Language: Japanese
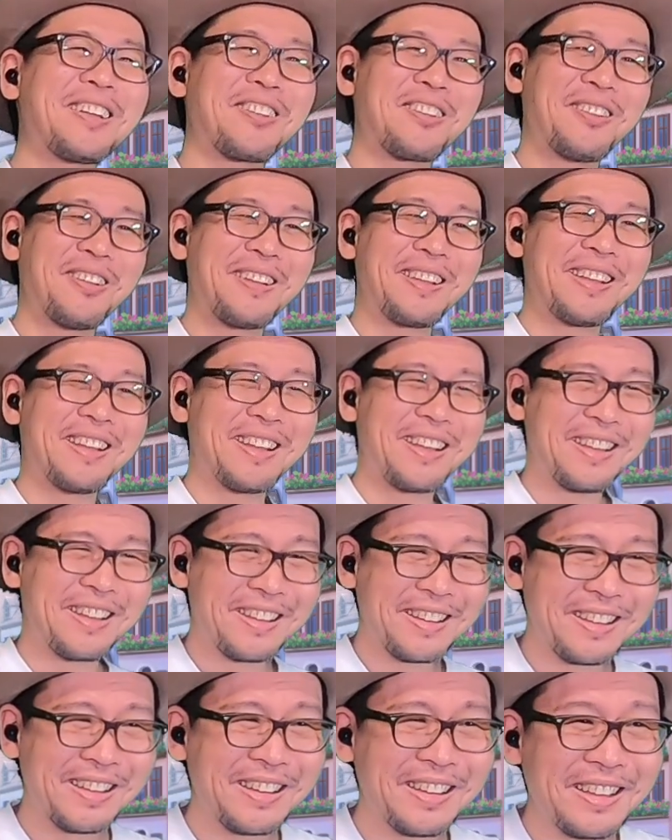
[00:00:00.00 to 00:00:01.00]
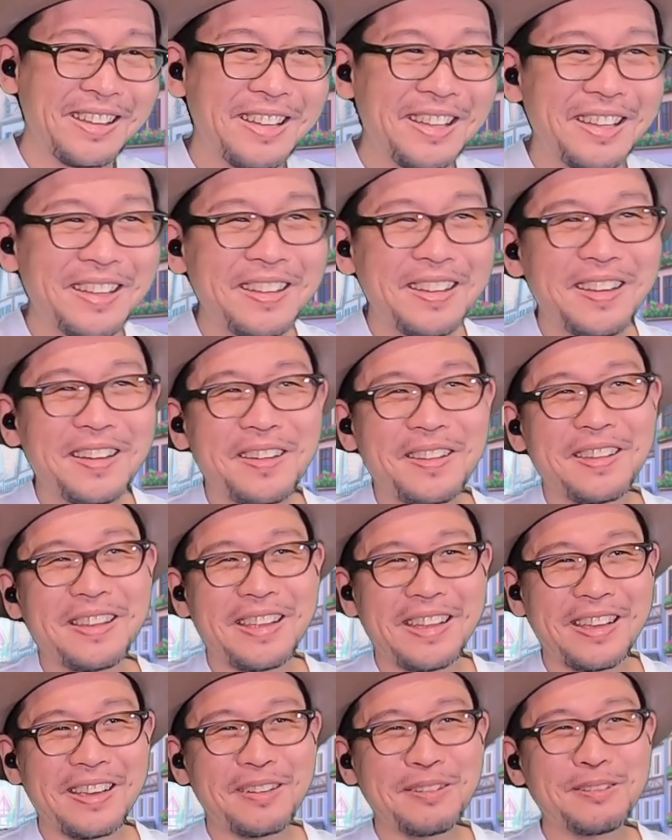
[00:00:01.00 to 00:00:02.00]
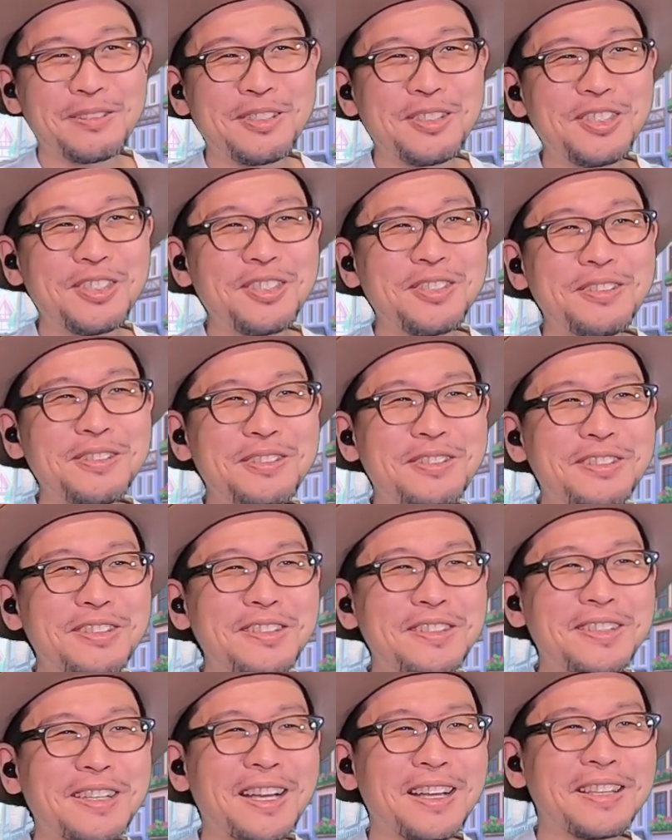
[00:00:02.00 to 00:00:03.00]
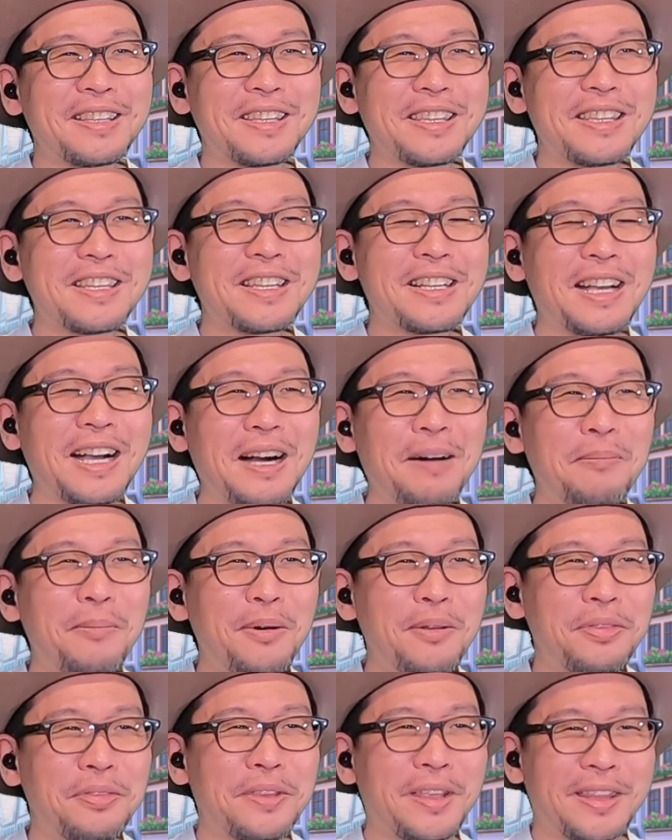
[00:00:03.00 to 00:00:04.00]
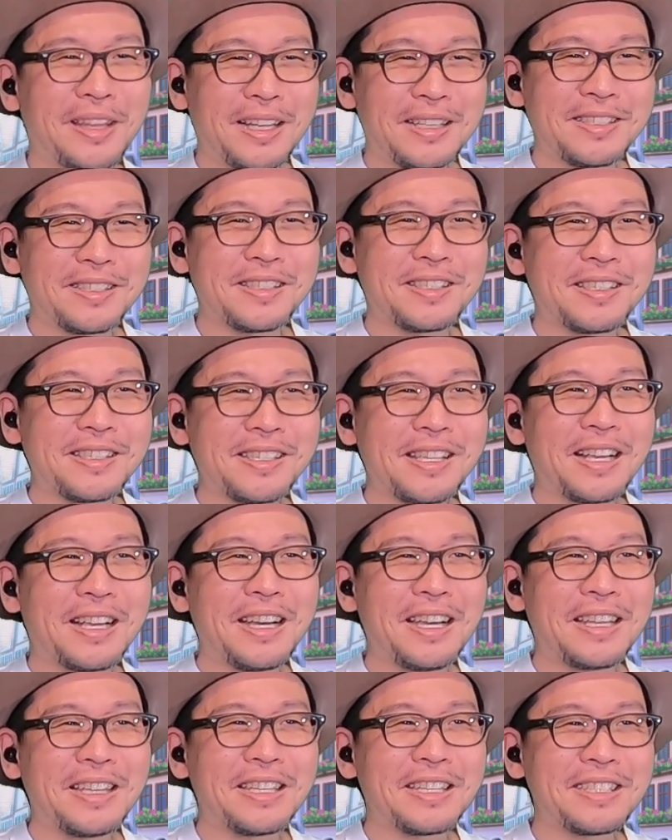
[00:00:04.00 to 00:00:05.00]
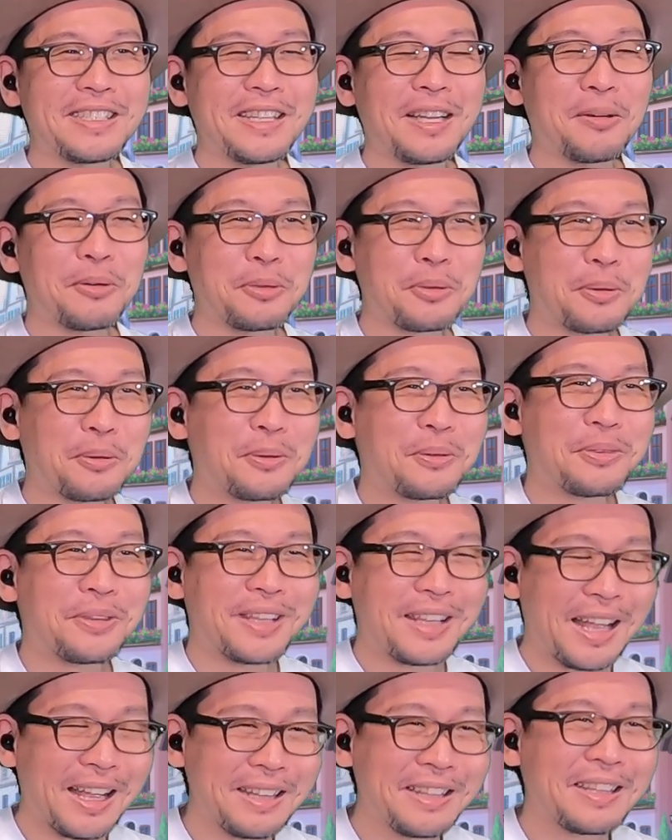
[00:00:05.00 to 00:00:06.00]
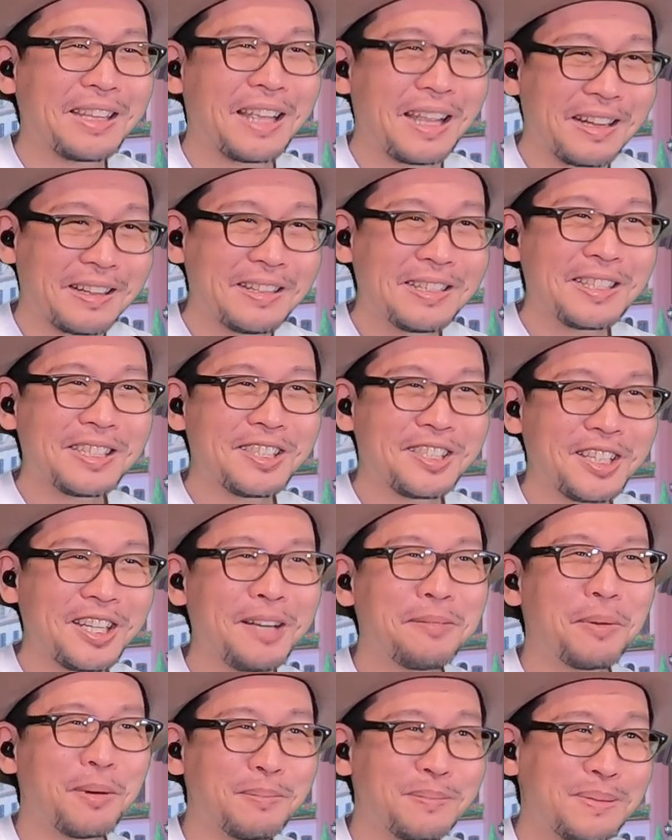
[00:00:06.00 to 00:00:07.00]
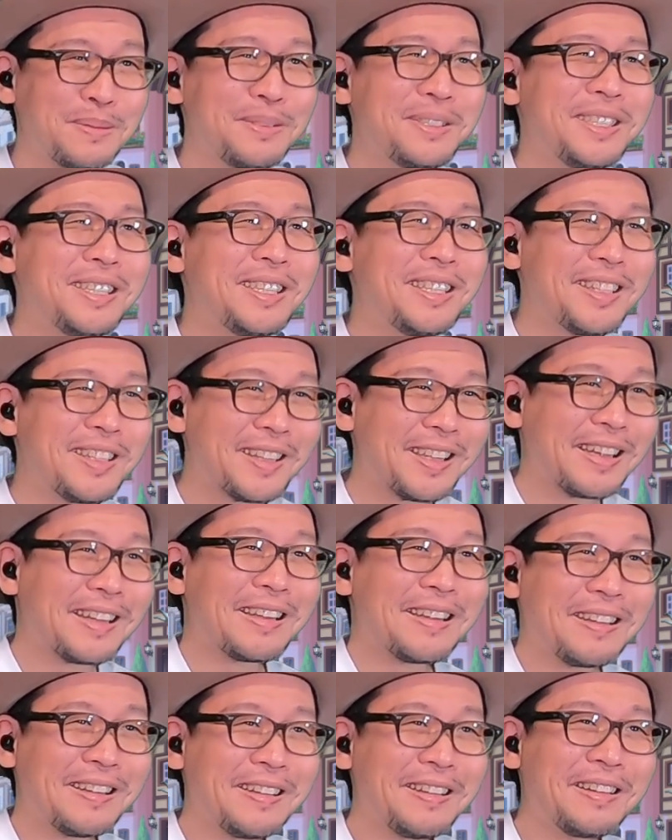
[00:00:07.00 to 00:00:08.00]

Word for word: よ、これね宇宙空間にイカ持って立つ異世界に来た男って何なんしかも武器って。